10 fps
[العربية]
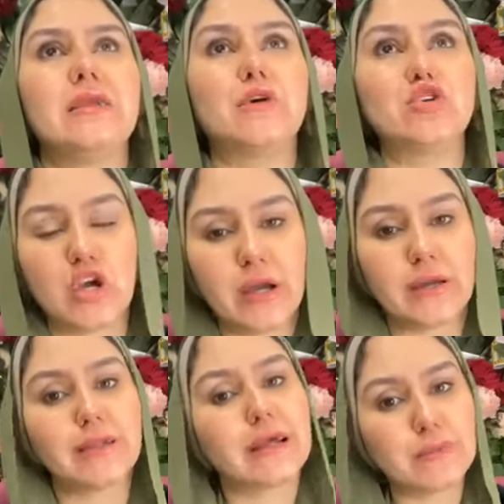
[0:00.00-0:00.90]

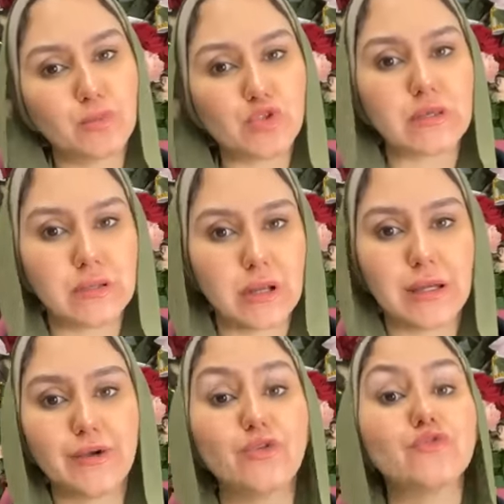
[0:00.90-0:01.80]
المشاعر اللي كانت مسيطره
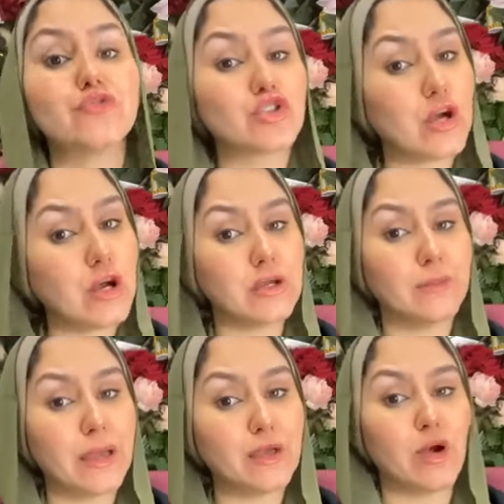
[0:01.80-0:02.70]
عليهم في شهر
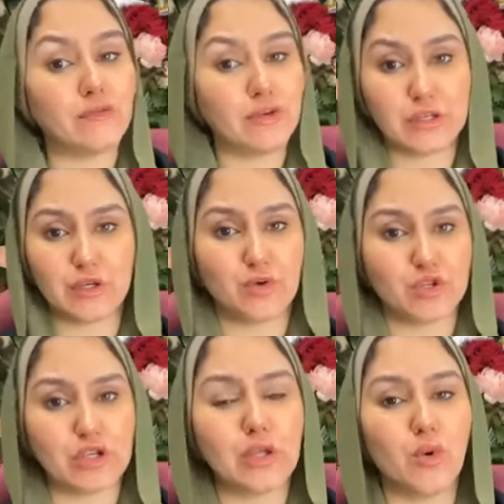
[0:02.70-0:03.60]
مايو
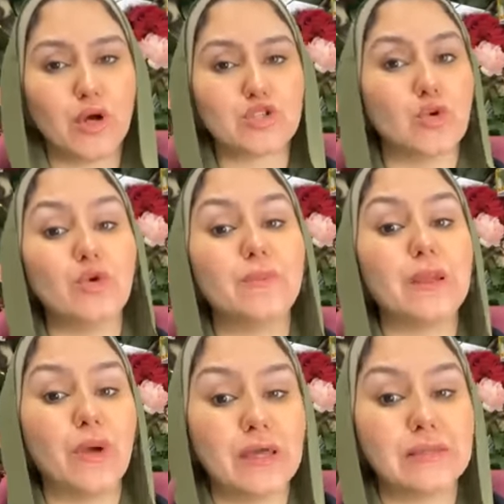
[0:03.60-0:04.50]
2022 هو الشعور
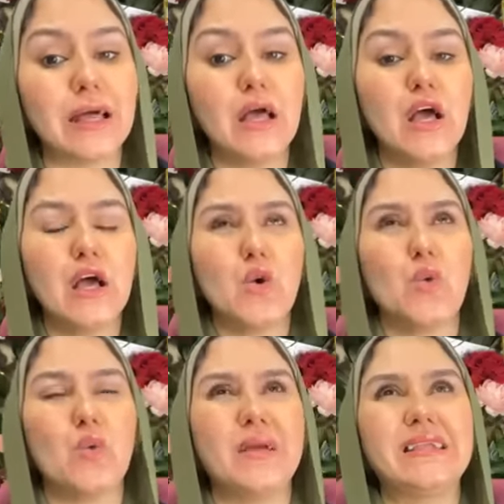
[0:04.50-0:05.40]
بالوحده
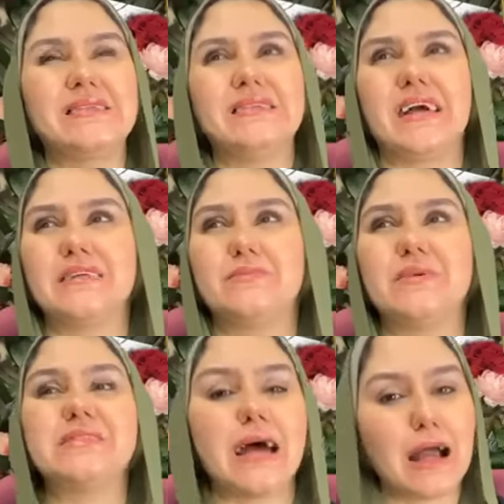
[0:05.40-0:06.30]
وبال يعني
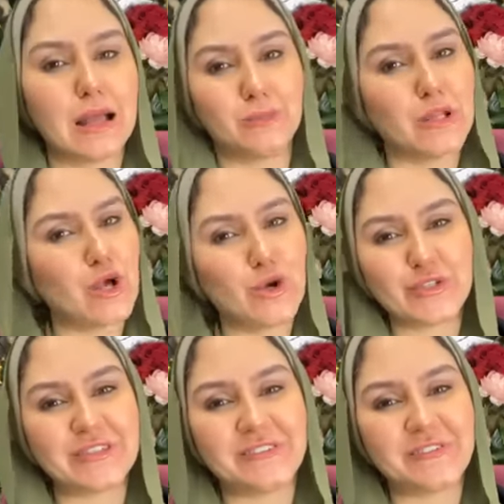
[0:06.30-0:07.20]
بالزعل
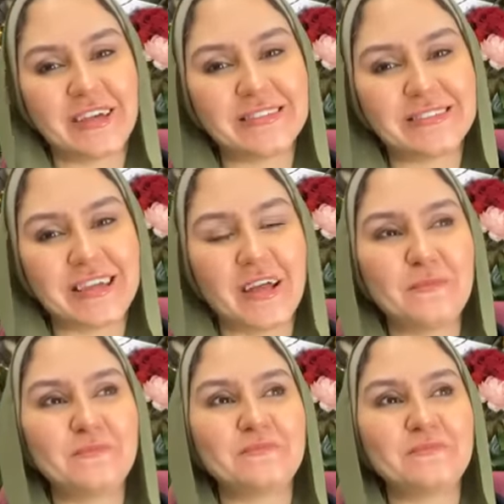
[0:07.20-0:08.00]
بالحزن فانت